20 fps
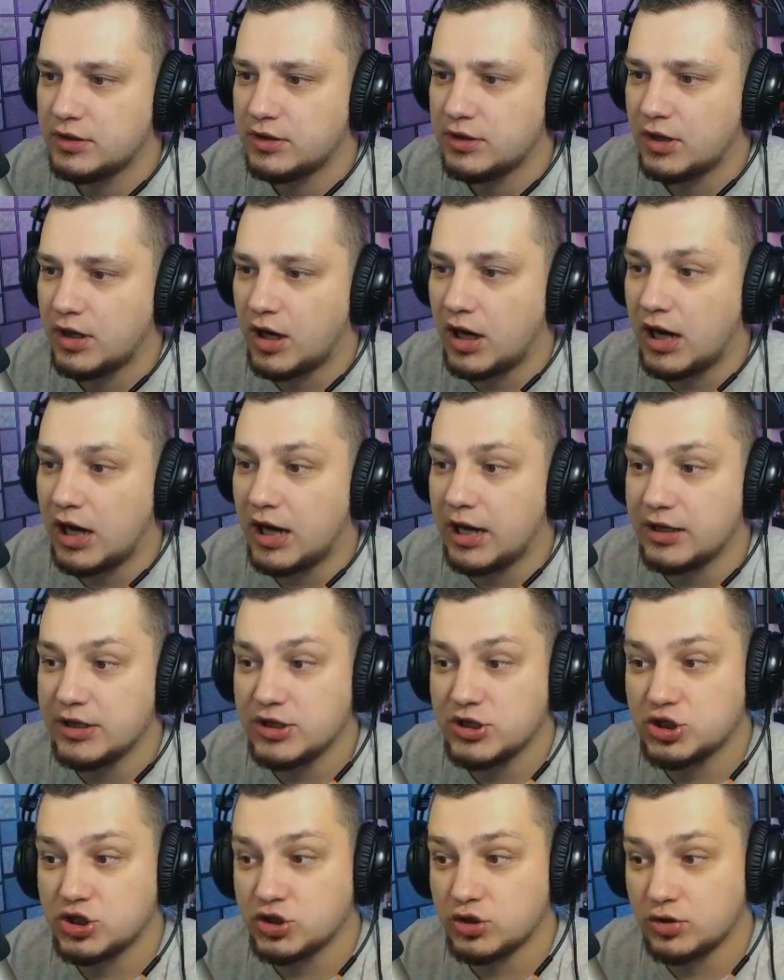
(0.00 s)
А,
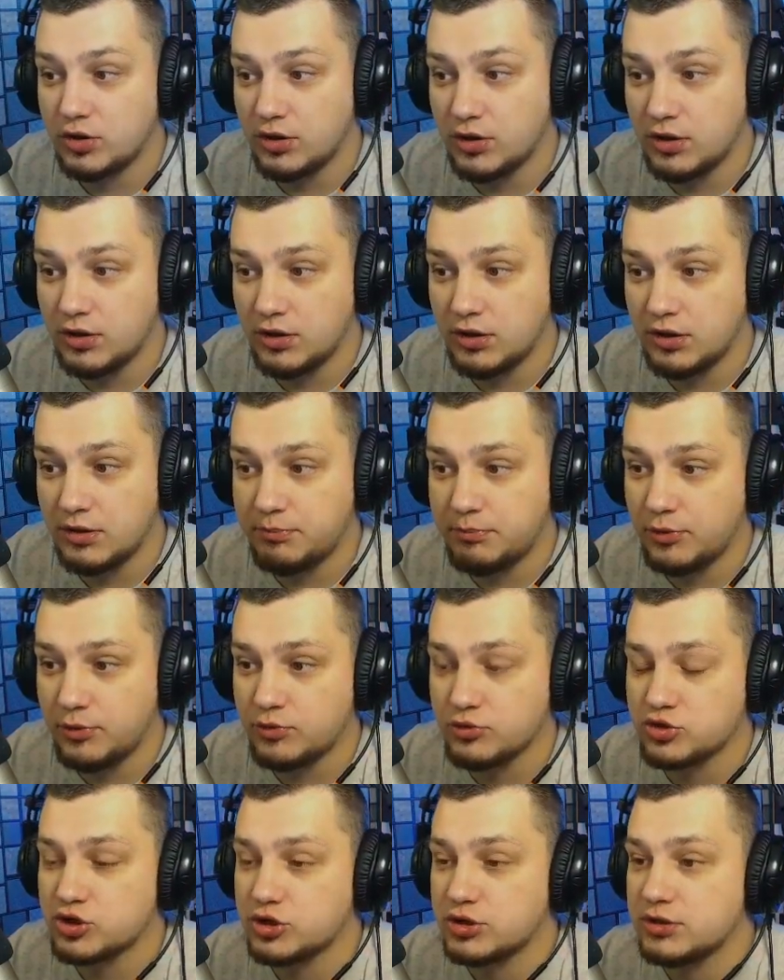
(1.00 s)
еще
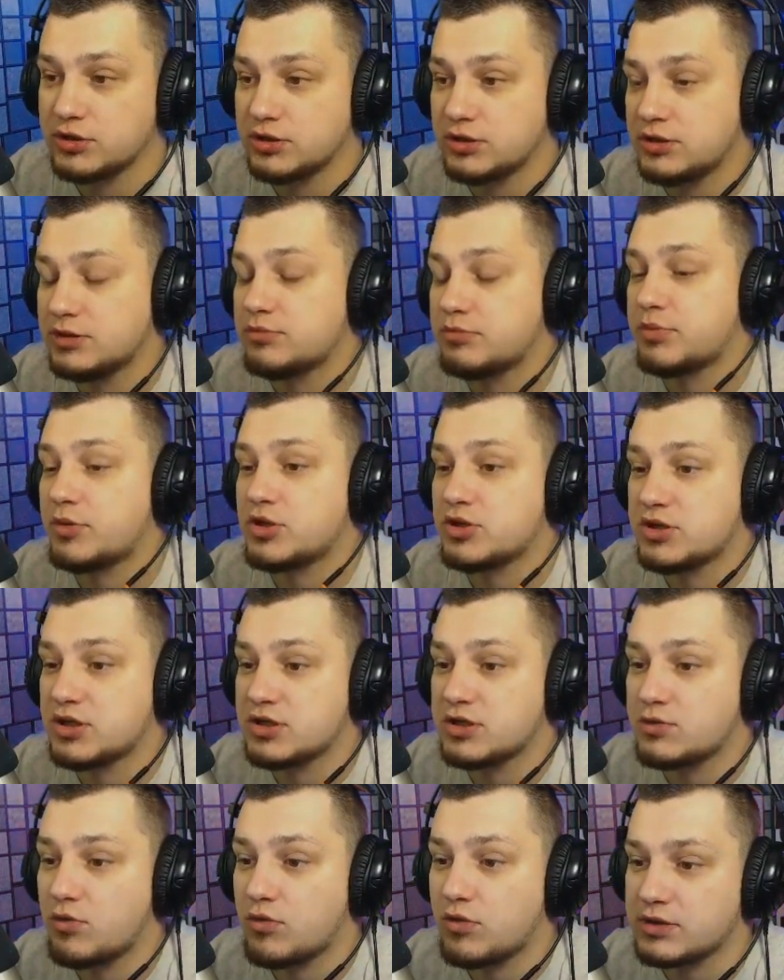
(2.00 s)
поушен, э, просто
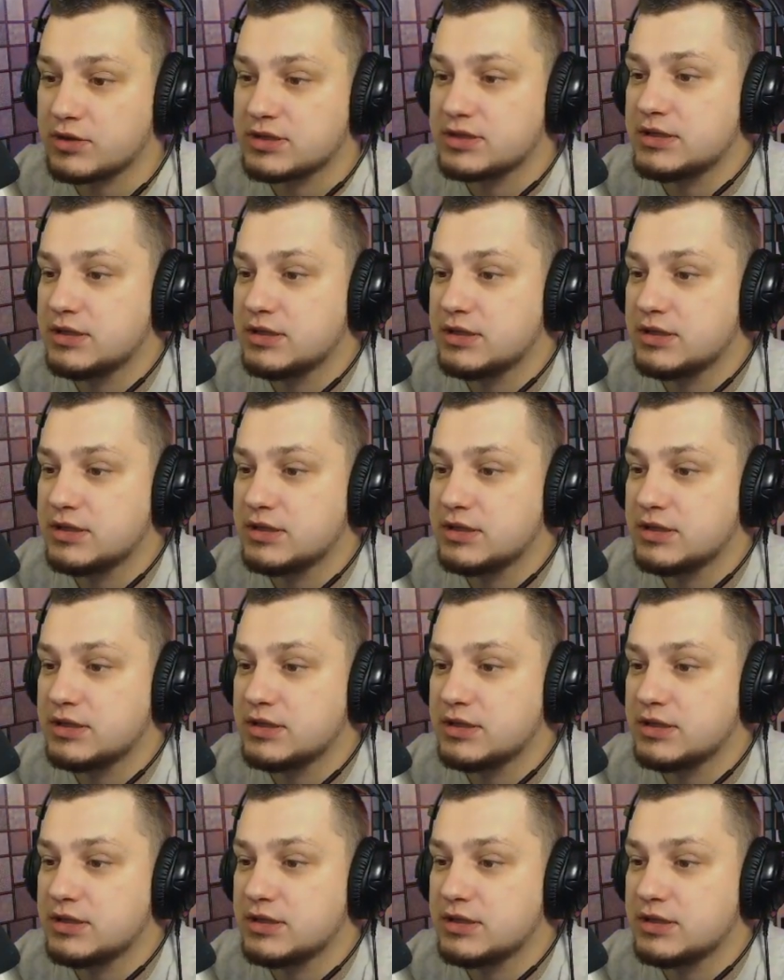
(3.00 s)
скорости.